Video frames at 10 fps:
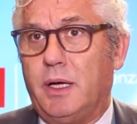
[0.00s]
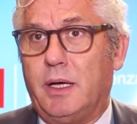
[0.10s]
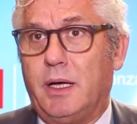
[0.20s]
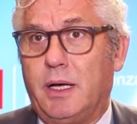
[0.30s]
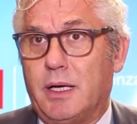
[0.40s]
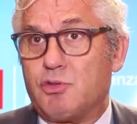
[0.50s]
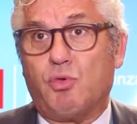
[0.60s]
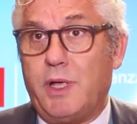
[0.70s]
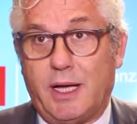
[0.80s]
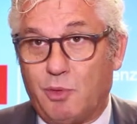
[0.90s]
eh, ha
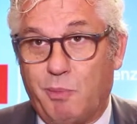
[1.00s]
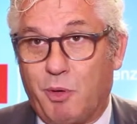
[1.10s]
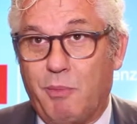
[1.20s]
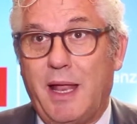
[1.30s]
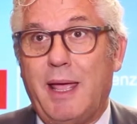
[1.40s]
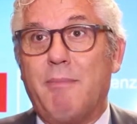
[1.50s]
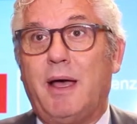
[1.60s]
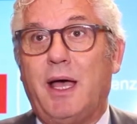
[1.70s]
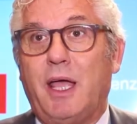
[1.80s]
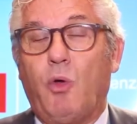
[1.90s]
studiato il
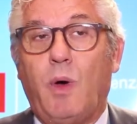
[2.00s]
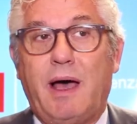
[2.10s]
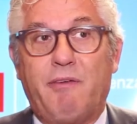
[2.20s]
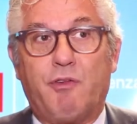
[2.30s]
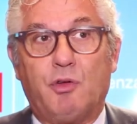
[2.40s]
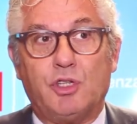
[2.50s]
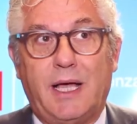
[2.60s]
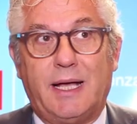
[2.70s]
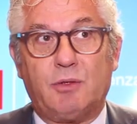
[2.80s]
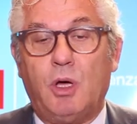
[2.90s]
problema e lo ha
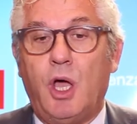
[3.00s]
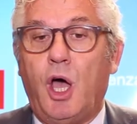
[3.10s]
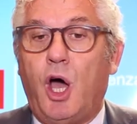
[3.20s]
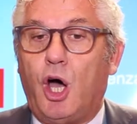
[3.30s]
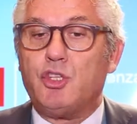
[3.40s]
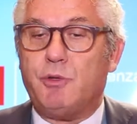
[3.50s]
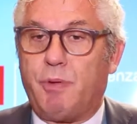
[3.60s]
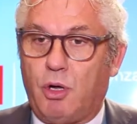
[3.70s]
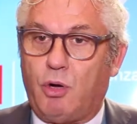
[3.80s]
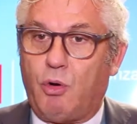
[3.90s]
affrontato Oggi
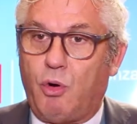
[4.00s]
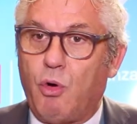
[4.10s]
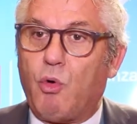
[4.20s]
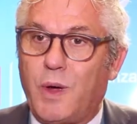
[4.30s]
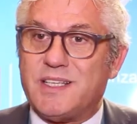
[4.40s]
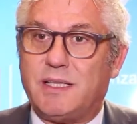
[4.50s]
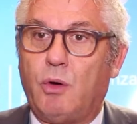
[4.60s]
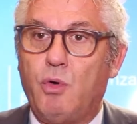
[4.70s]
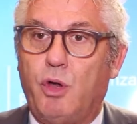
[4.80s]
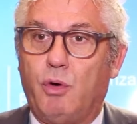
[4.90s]
però con
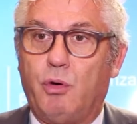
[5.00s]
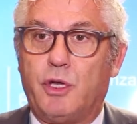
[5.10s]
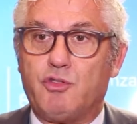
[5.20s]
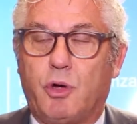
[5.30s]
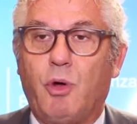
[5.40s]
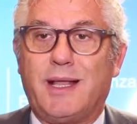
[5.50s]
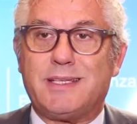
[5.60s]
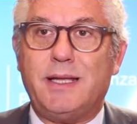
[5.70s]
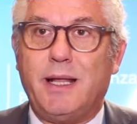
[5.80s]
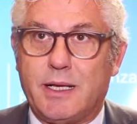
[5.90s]
questa unione, cioè con la
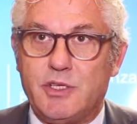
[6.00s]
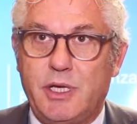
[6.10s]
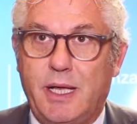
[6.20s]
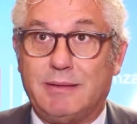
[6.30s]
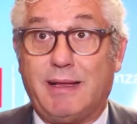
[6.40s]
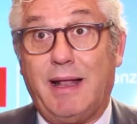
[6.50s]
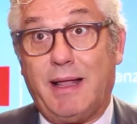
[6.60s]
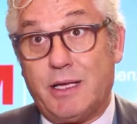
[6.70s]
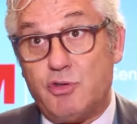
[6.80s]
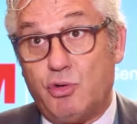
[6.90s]
sinergia tra
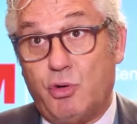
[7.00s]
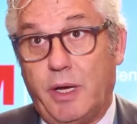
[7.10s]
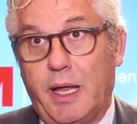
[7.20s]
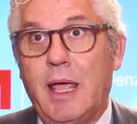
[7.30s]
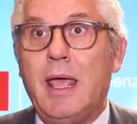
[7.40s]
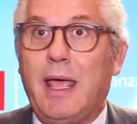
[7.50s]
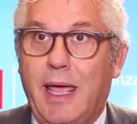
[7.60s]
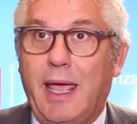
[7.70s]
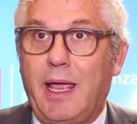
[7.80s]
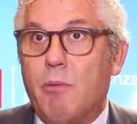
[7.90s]
la regione
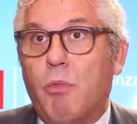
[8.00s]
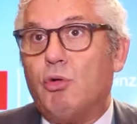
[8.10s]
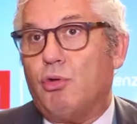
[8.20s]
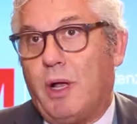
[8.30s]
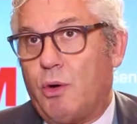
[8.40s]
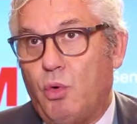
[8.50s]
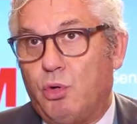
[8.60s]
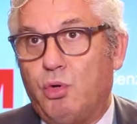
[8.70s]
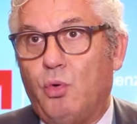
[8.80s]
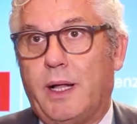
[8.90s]
e il mondo, la
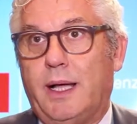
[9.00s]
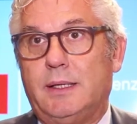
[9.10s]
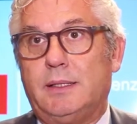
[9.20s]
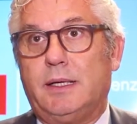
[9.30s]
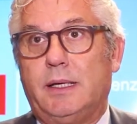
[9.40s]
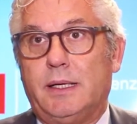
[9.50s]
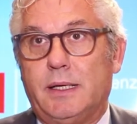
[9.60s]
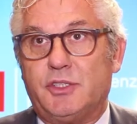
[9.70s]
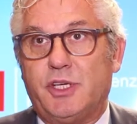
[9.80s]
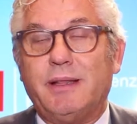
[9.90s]
cultura
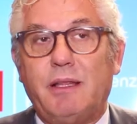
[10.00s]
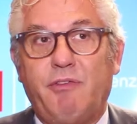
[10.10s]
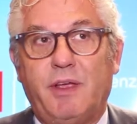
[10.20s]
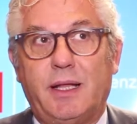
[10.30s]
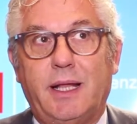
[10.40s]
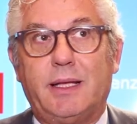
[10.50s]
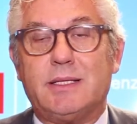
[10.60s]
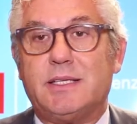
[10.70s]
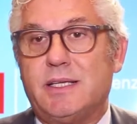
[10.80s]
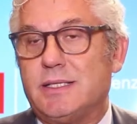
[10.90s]
eh, scientifica
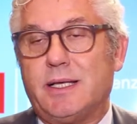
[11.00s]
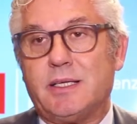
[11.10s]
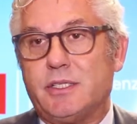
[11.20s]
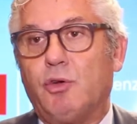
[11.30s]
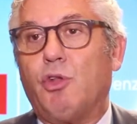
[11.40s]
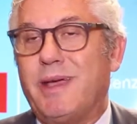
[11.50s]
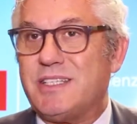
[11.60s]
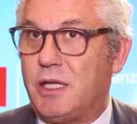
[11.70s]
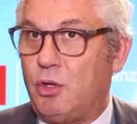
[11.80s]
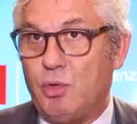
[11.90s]
dell'anestesista, secondo
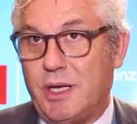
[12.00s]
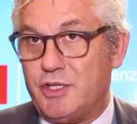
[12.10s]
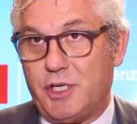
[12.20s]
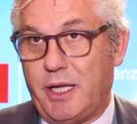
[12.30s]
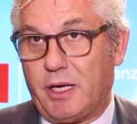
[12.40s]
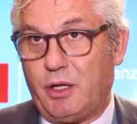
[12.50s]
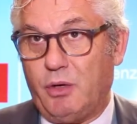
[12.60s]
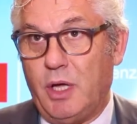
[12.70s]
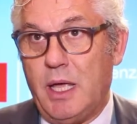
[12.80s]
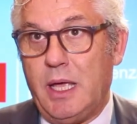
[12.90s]
me si chiude il
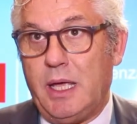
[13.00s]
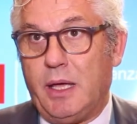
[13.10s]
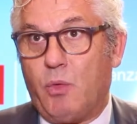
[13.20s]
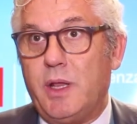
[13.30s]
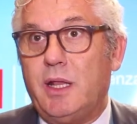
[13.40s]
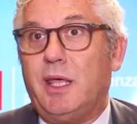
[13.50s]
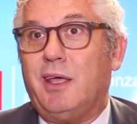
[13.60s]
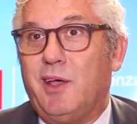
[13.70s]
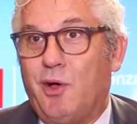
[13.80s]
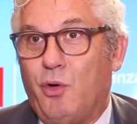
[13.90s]
cerchio e
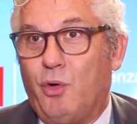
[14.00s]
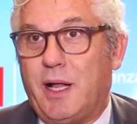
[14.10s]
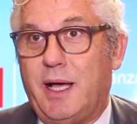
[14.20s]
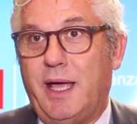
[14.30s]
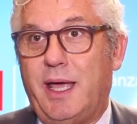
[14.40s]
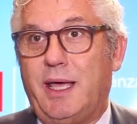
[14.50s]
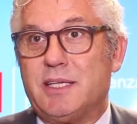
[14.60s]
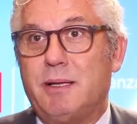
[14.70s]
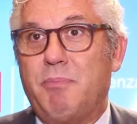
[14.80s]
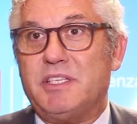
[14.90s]
quindi ora è
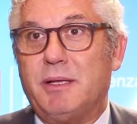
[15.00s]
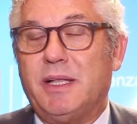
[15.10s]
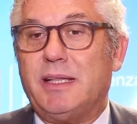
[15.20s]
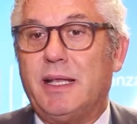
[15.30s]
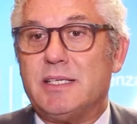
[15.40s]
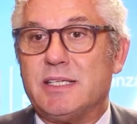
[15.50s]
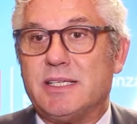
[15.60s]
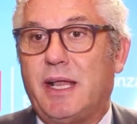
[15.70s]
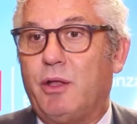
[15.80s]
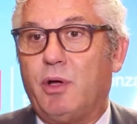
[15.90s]
semplicemente
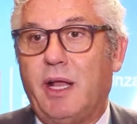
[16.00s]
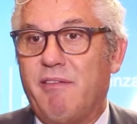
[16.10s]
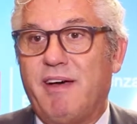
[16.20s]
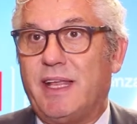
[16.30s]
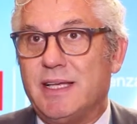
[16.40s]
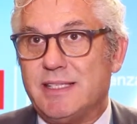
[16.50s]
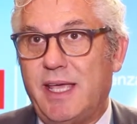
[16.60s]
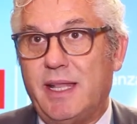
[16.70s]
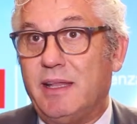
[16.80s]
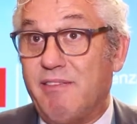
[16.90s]
necessario che le varie
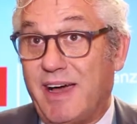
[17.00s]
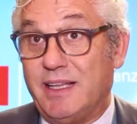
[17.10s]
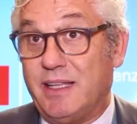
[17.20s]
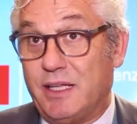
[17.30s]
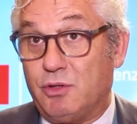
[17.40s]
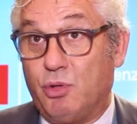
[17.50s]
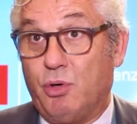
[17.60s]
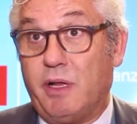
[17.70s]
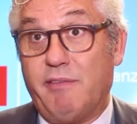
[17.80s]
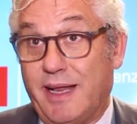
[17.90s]
aziende, i vari
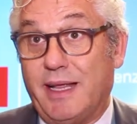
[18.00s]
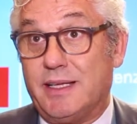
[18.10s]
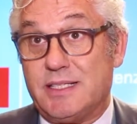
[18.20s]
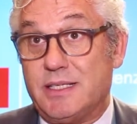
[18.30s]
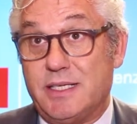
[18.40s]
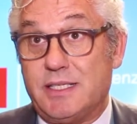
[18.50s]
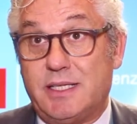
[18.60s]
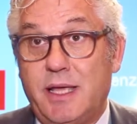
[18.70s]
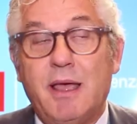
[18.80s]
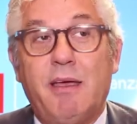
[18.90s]
direttori, i vari
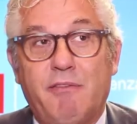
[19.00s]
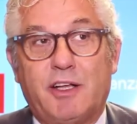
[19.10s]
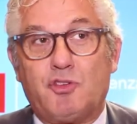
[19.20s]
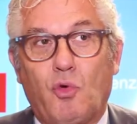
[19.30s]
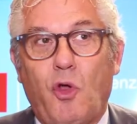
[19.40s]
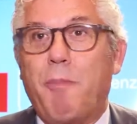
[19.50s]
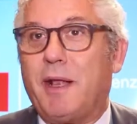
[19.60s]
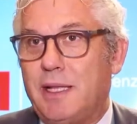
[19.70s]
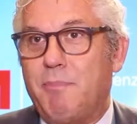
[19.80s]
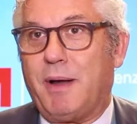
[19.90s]
anestesisti facciano
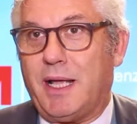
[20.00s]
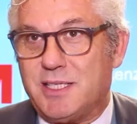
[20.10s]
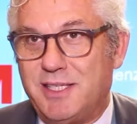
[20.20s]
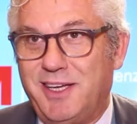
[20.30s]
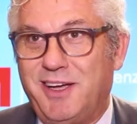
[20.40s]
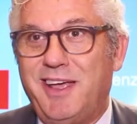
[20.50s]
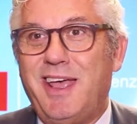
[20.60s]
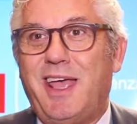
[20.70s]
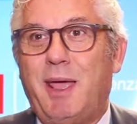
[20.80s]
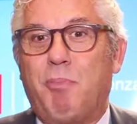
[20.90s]
un'opera di pressing
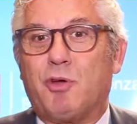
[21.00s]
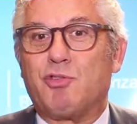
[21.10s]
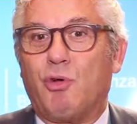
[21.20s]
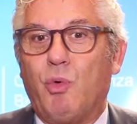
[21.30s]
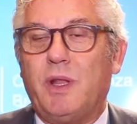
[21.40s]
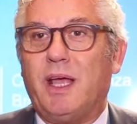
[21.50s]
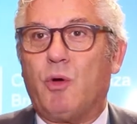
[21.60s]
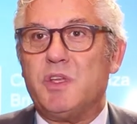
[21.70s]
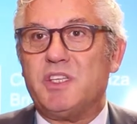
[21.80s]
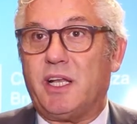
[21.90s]
e possono quindi
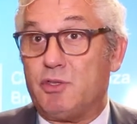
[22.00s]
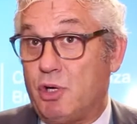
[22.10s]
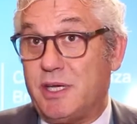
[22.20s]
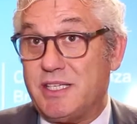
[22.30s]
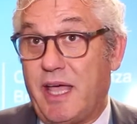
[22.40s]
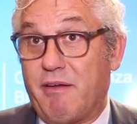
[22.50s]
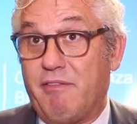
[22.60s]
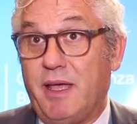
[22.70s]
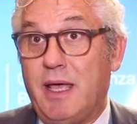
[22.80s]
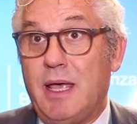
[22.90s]
acquisire ciò che
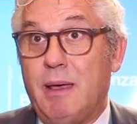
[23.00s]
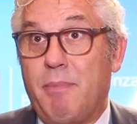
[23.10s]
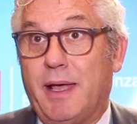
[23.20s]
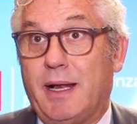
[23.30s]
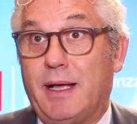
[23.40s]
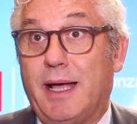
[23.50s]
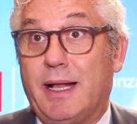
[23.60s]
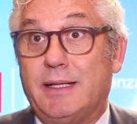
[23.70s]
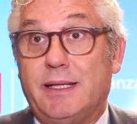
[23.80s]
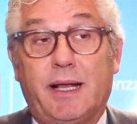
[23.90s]
serve per
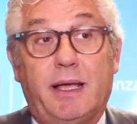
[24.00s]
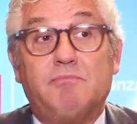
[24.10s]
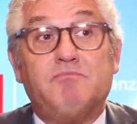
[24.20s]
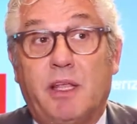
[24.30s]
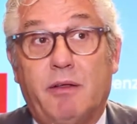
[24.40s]
garantire